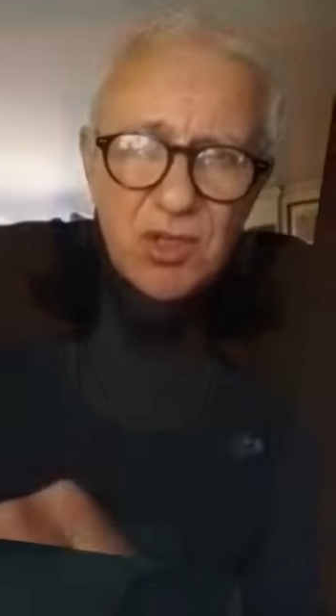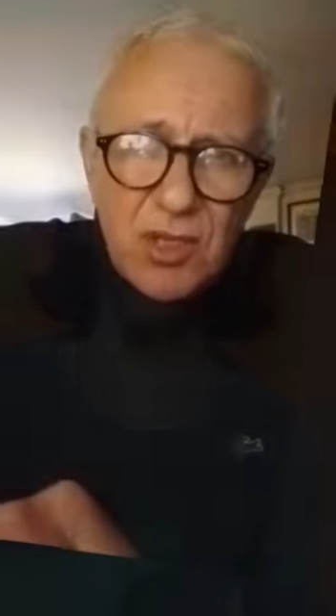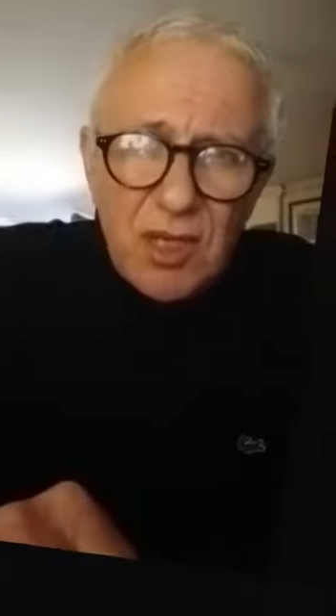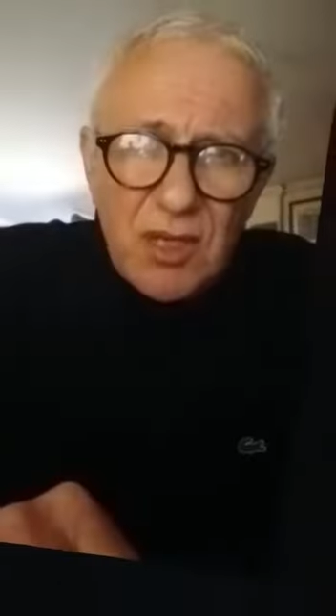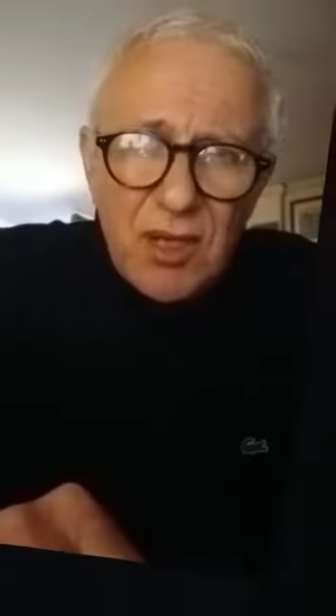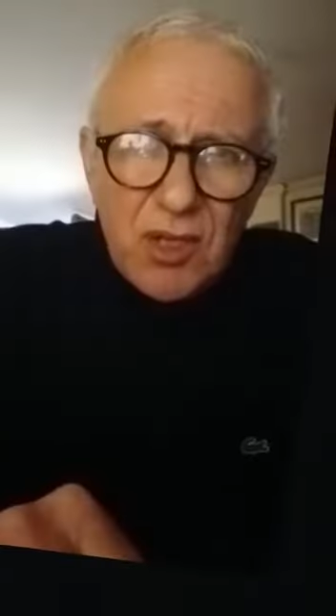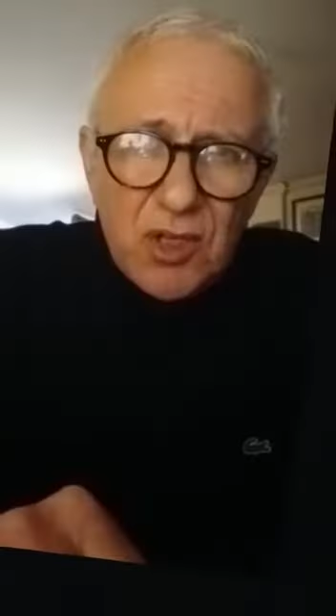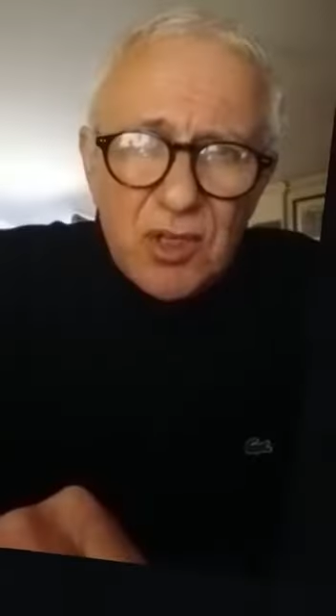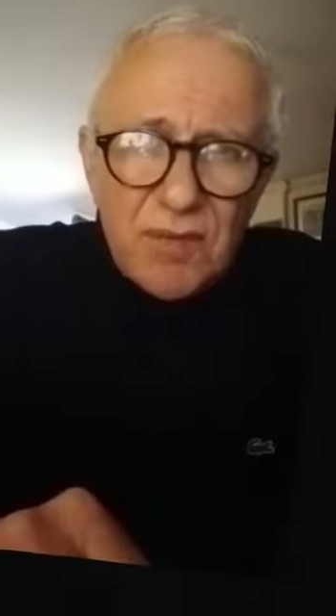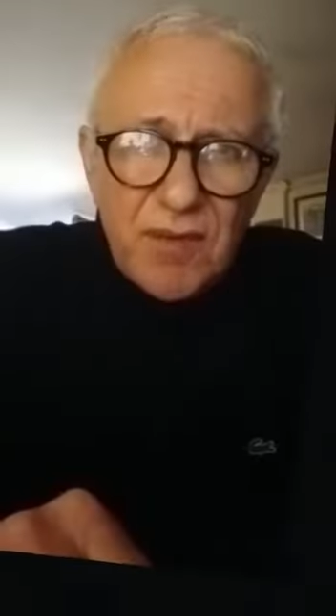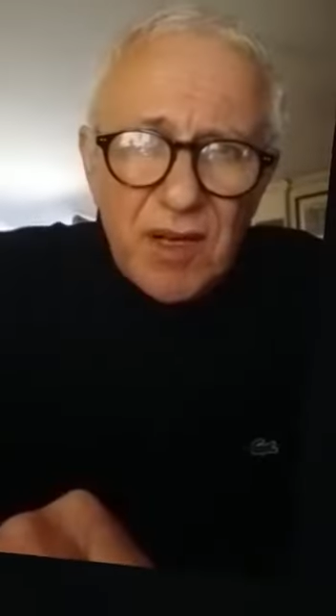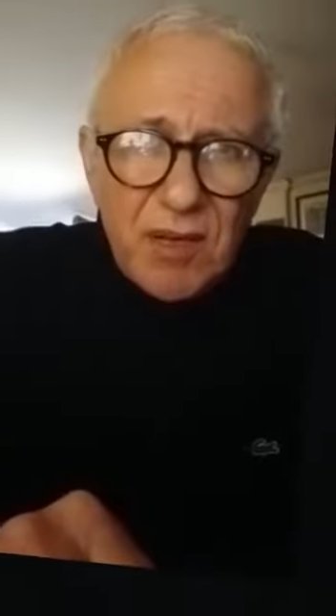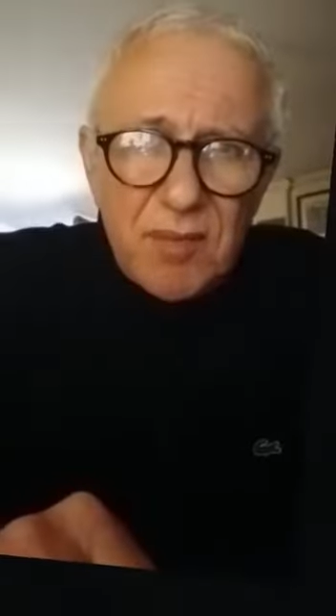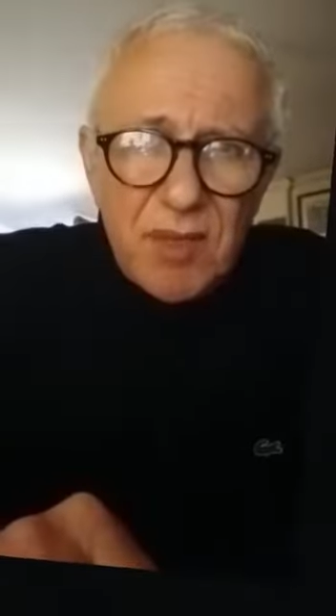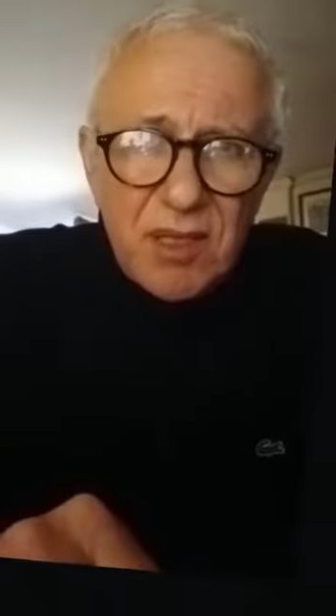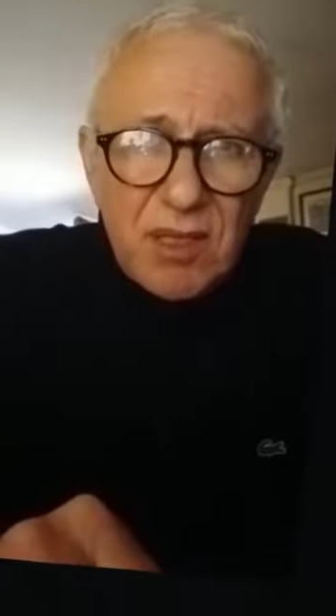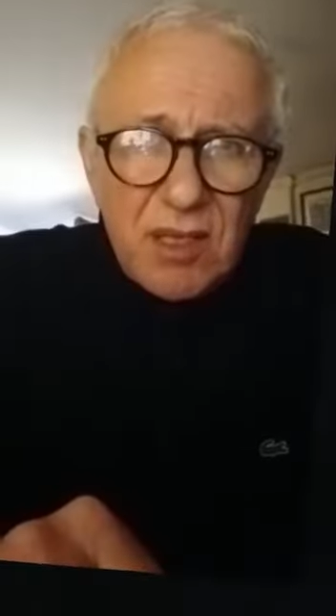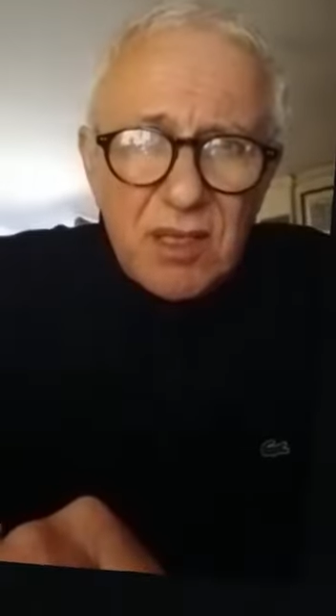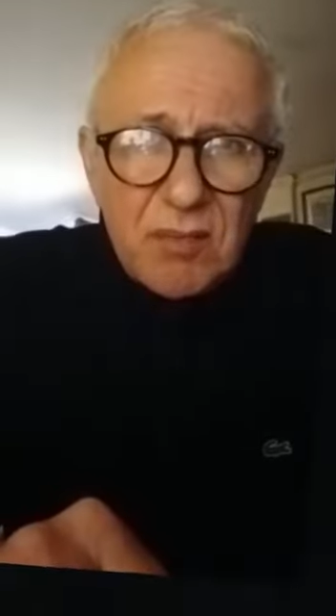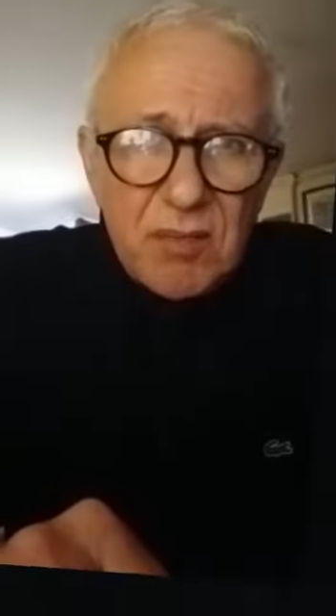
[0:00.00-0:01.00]
riesci
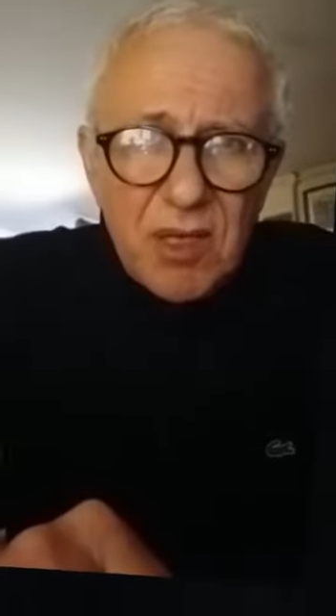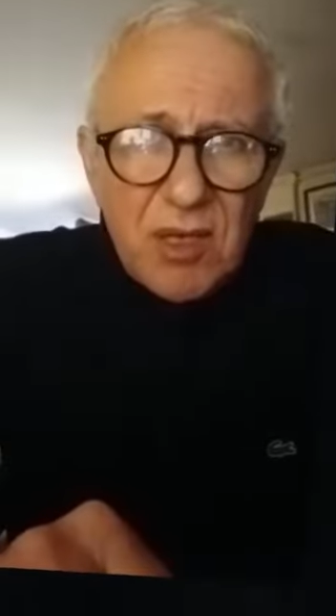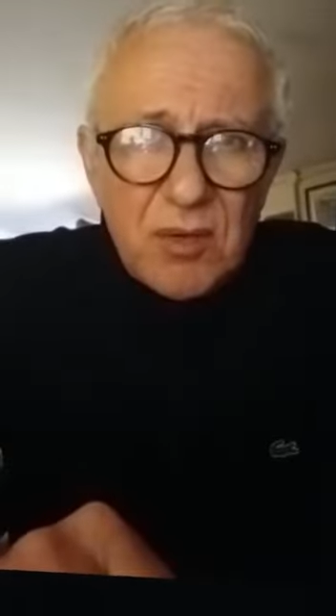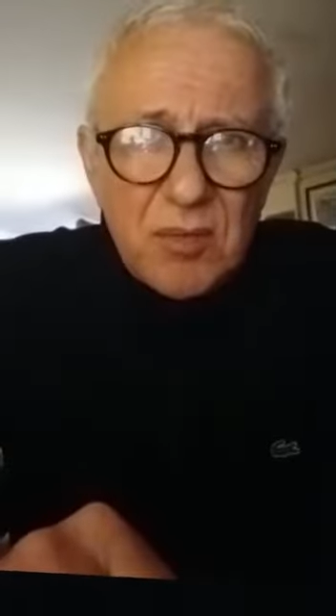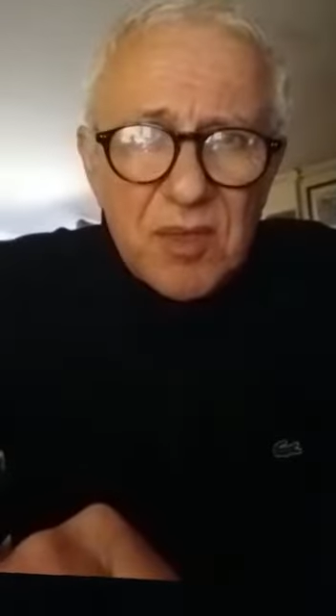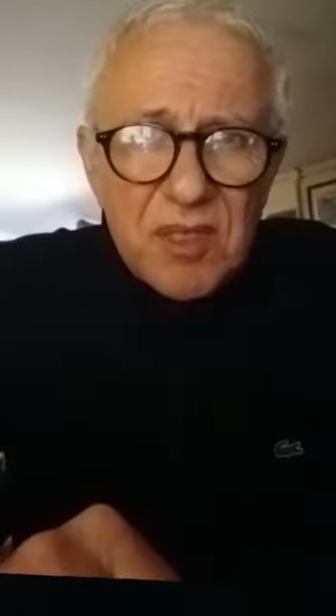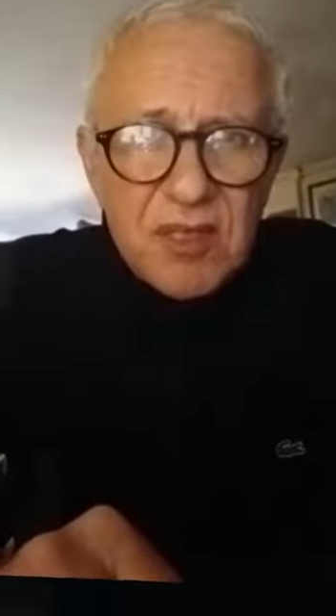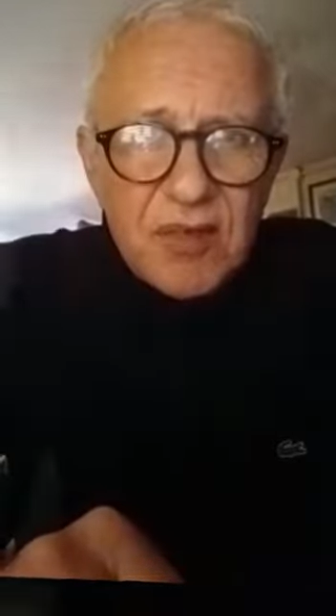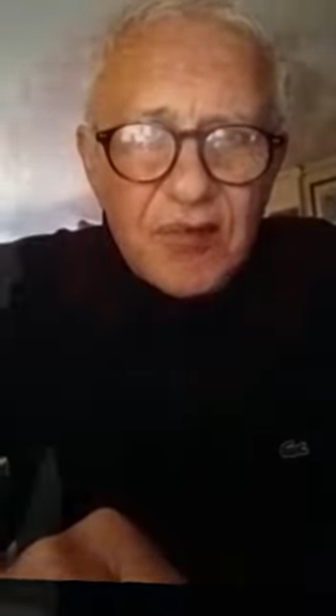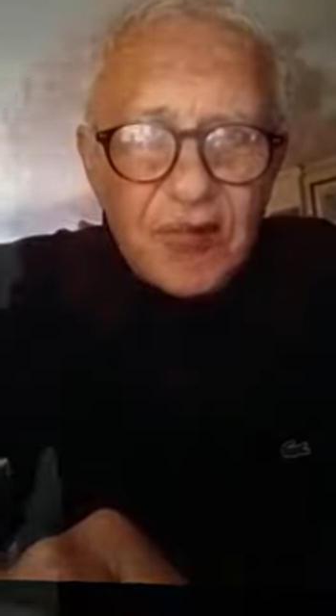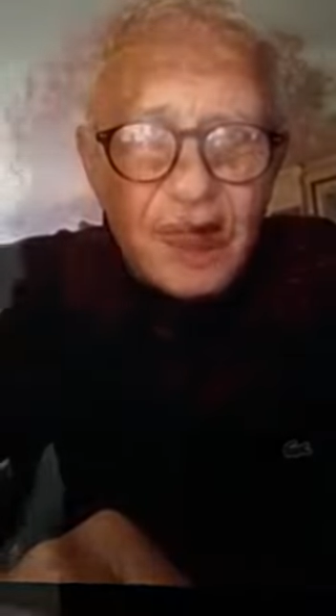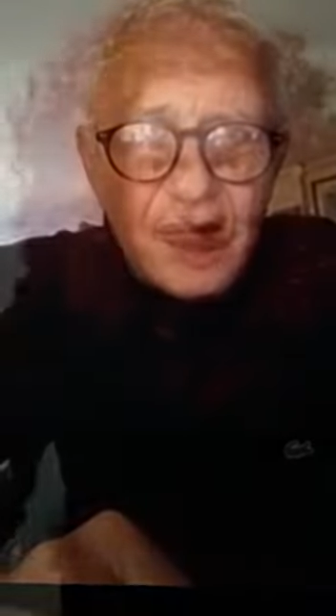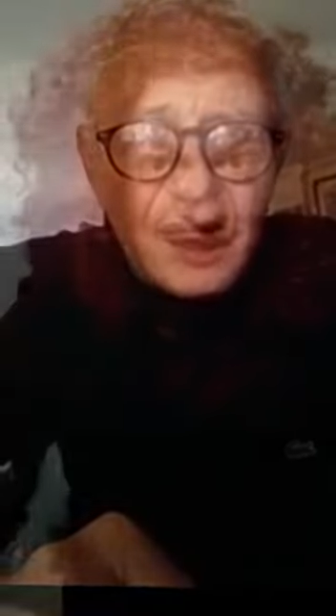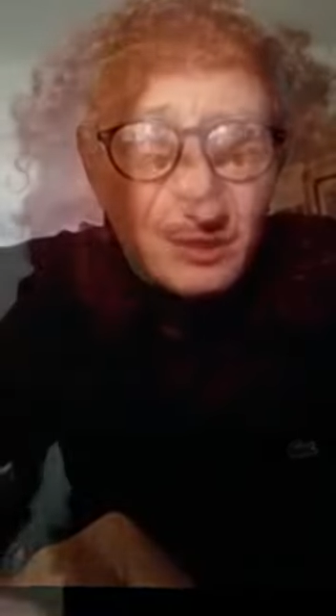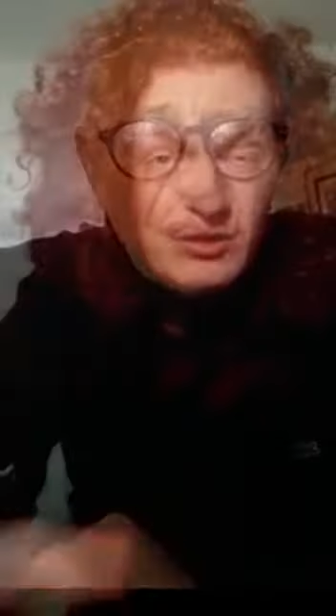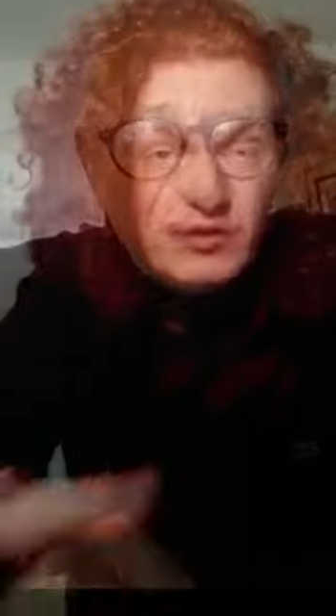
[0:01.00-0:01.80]
veramente di me, come si fa.